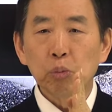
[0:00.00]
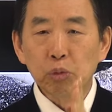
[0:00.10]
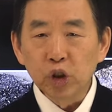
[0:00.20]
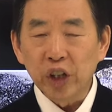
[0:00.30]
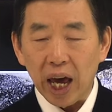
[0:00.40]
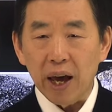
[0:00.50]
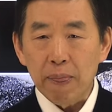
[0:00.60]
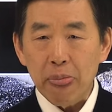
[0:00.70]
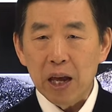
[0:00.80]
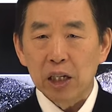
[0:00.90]

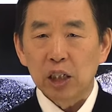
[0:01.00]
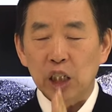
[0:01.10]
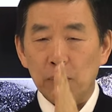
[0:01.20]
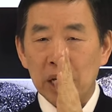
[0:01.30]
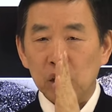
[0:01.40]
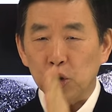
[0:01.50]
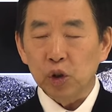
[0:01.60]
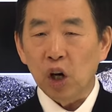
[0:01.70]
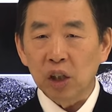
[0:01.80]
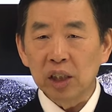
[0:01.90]
무쇠, 그다음에
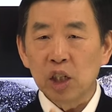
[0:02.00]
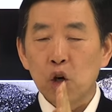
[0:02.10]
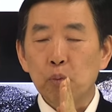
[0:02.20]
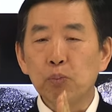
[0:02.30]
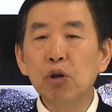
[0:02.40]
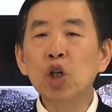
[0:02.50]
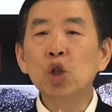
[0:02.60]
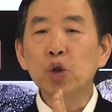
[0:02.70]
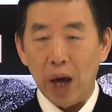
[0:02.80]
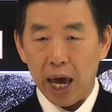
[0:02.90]
주석은
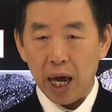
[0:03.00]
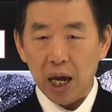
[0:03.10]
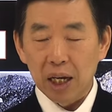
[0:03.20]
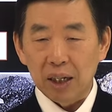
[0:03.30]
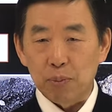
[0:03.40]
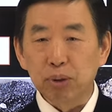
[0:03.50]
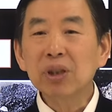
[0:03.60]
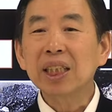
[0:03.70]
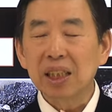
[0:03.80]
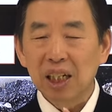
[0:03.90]
불쇠, 예,
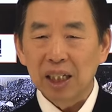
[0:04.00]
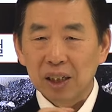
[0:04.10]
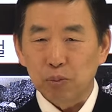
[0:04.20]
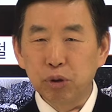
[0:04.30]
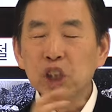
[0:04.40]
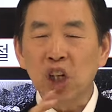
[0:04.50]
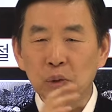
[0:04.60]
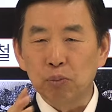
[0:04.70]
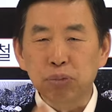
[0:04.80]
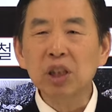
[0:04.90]
불,
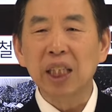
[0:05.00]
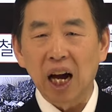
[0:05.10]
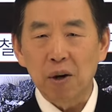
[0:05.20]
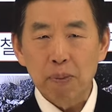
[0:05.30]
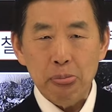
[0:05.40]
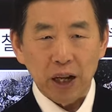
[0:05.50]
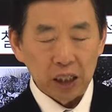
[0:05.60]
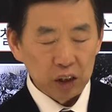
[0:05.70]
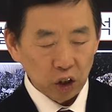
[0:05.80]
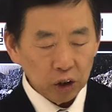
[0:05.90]
불처럼 불다.
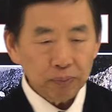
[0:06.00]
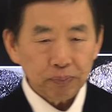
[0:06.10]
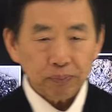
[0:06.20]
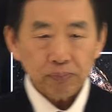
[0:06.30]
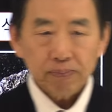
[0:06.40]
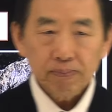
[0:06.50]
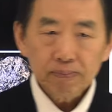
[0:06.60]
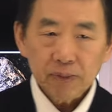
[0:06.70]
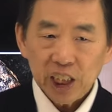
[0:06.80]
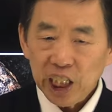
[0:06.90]
그래서
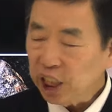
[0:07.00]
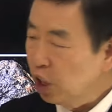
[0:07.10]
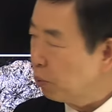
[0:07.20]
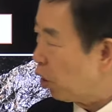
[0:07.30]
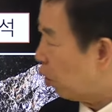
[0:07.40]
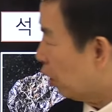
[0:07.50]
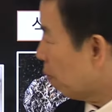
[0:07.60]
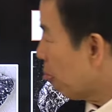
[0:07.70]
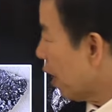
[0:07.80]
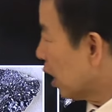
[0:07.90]
이
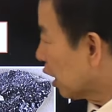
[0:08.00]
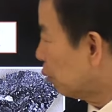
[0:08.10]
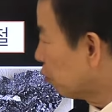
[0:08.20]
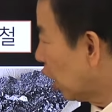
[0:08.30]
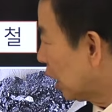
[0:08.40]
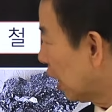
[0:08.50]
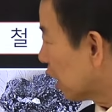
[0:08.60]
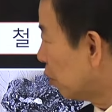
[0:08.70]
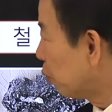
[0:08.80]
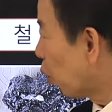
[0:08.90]
금으로는
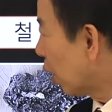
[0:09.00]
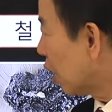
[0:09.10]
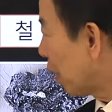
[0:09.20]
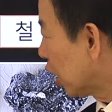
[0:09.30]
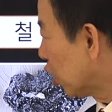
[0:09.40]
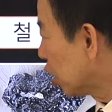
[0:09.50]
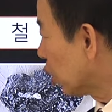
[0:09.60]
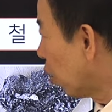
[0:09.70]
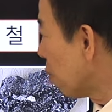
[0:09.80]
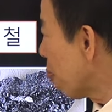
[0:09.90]
금관이나 금동관이
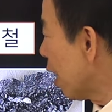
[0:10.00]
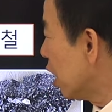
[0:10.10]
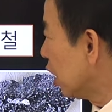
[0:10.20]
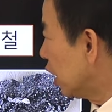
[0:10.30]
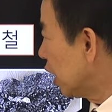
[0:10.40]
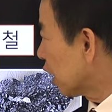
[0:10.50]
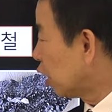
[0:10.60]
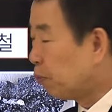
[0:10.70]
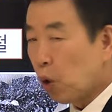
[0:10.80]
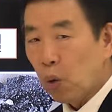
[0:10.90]
만들어지고 이
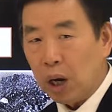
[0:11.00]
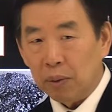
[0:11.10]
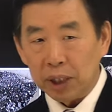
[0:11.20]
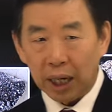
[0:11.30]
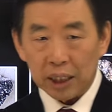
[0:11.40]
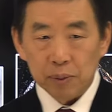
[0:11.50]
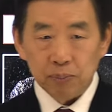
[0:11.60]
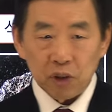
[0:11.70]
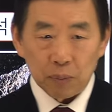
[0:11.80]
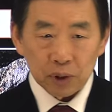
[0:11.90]
금동관이나
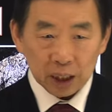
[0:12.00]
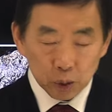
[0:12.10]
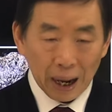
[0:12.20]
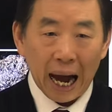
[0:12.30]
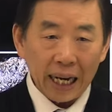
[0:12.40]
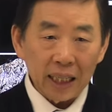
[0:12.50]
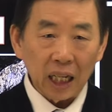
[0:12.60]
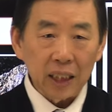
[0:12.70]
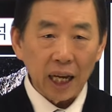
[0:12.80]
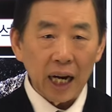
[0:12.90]
금관보다 좀 아래
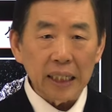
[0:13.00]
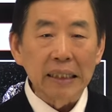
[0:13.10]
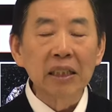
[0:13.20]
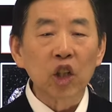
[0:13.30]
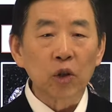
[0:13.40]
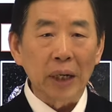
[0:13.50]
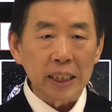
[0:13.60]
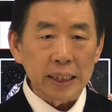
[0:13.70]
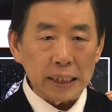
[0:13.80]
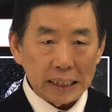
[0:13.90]
단계가 은으로
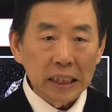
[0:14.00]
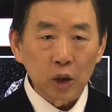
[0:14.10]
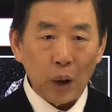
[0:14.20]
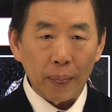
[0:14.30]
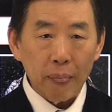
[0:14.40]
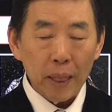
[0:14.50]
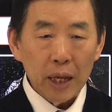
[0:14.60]
만든 은관.